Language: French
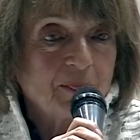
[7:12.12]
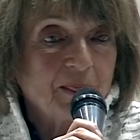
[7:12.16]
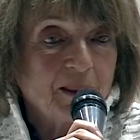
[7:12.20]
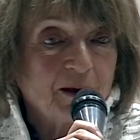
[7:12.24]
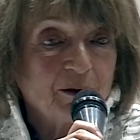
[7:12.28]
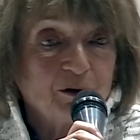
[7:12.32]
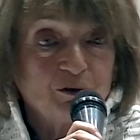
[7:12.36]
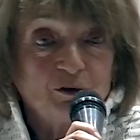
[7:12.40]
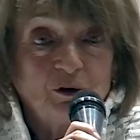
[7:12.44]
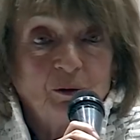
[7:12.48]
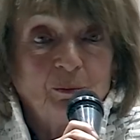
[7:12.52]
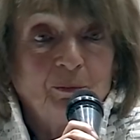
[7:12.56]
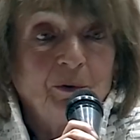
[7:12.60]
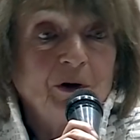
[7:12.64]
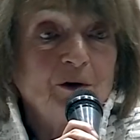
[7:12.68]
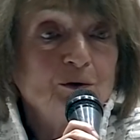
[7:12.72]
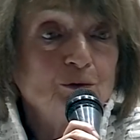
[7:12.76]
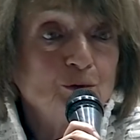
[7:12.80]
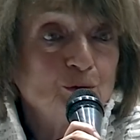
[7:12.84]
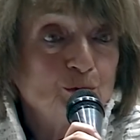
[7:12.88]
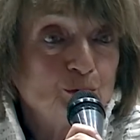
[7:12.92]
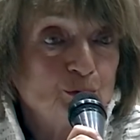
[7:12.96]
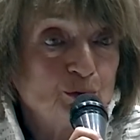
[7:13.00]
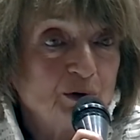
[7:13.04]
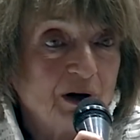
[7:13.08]
Ce n'est pas
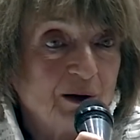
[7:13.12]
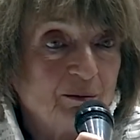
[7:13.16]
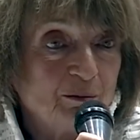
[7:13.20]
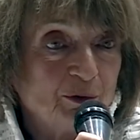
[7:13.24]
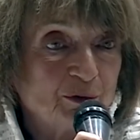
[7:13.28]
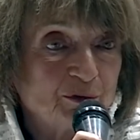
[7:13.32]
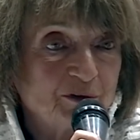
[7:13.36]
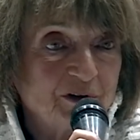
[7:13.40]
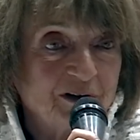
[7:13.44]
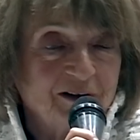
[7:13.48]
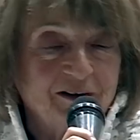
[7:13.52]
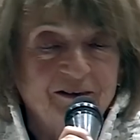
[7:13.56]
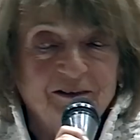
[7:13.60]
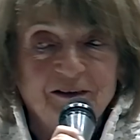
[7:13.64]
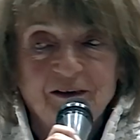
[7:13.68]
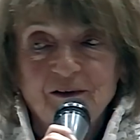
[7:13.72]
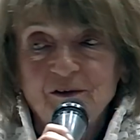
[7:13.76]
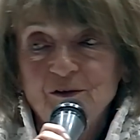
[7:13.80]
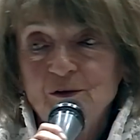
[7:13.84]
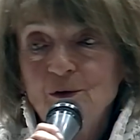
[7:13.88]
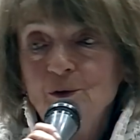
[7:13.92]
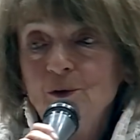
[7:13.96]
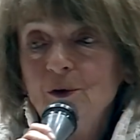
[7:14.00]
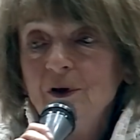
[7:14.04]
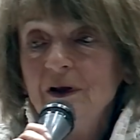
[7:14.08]
du tout la
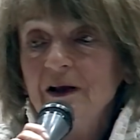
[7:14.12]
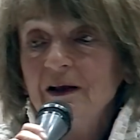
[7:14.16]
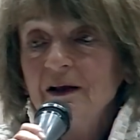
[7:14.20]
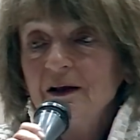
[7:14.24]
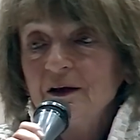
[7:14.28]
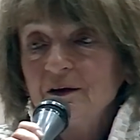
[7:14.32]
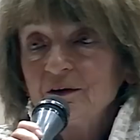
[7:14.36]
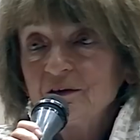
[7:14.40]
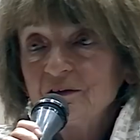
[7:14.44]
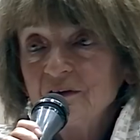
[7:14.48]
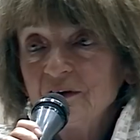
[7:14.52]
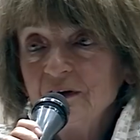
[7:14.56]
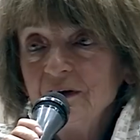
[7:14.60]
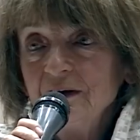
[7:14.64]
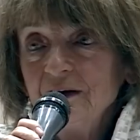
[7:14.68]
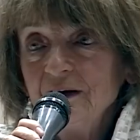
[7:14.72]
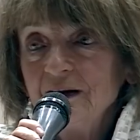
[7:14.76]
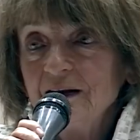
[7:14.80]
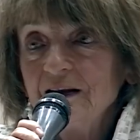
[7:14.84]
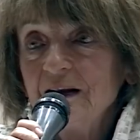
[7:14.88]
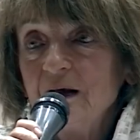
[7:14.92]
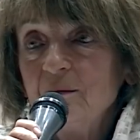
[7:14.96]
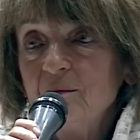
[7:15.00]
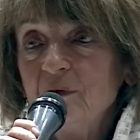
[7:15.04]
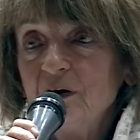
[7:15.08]
mondialisation, c'est
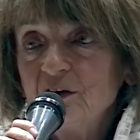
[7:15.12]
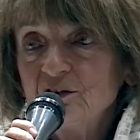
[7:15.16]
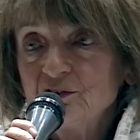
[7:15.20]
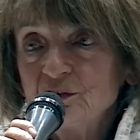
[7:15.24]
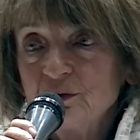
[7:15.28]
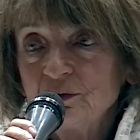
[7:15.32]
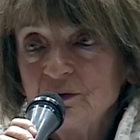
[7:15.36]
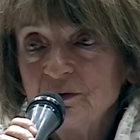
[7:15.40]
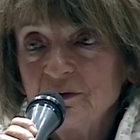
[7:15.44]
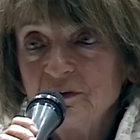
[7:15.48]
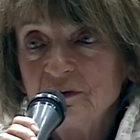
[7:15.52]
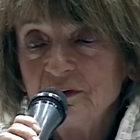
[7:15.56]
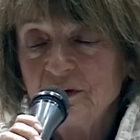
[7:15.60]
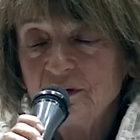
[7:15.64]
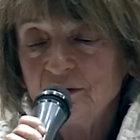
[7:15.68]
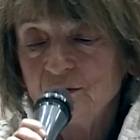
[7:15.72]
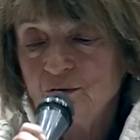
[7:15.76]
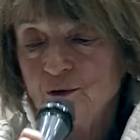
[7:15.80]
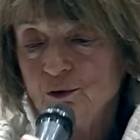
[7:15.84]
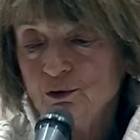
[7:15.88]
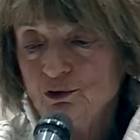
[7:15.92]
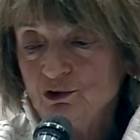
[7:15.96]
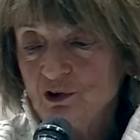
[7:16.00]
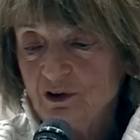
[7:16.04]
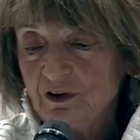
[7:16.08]
la
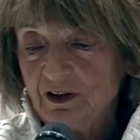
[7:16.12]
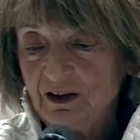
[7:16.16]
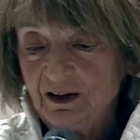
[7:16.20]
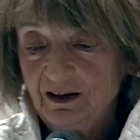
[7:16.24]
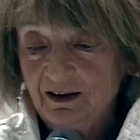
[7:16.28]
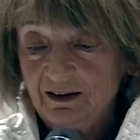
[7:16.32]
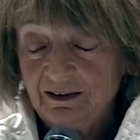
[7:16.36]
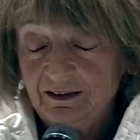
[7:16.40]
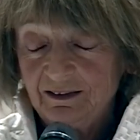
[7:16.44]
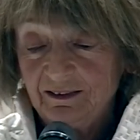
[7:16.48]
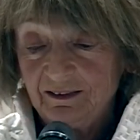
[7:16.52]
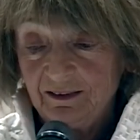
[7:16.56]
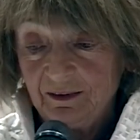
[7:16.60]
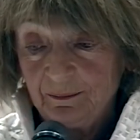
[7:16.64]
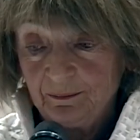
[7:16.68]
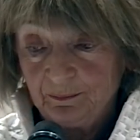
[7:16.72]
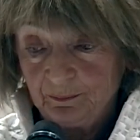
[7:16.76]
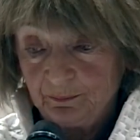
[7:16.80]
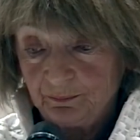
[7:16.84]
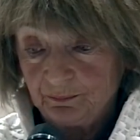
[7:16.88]
marchandisation généralisée.